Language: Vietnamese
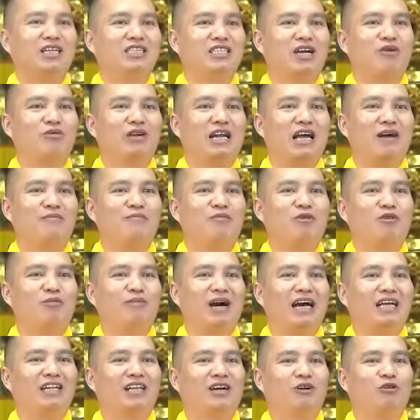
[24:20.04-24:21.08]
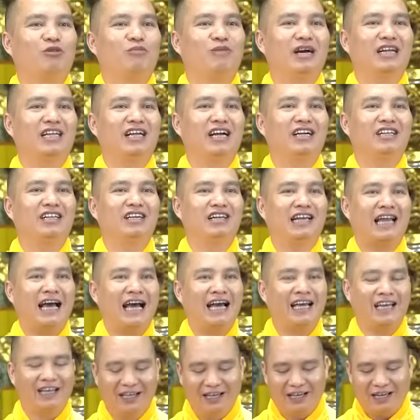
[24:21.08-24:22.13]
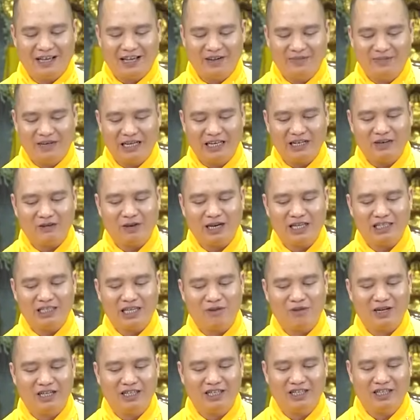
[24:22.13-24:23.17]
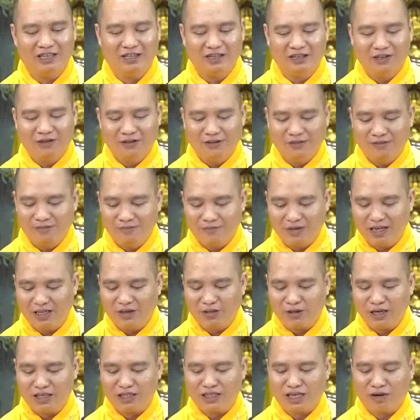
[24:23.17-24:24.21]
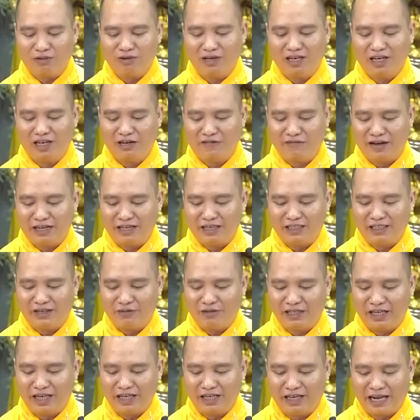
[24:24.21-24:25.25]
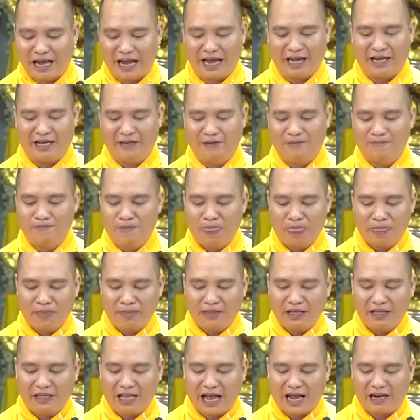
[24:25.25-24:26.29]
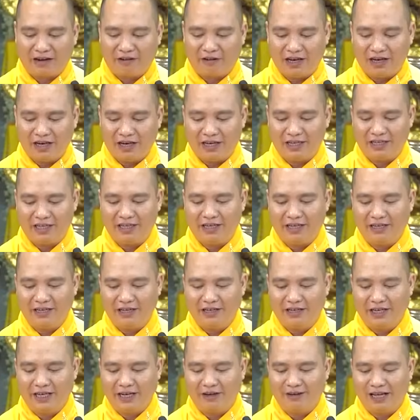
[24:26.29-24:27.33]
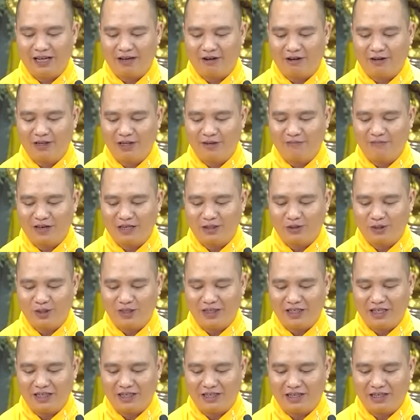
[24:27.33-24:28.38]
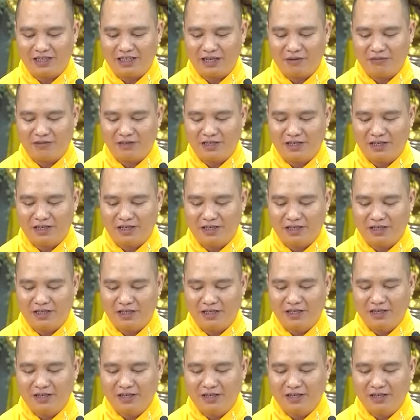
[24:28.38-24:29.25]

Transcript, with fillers: xong Nam Mô Ba Đầu Ma Thắng Như Lai hay mới nói xong là gì, mới nói xong lời văn ở trong kinh này. Địa Tạng nói là gì nếu lại có Đức Phật xuất hiện ở trong đời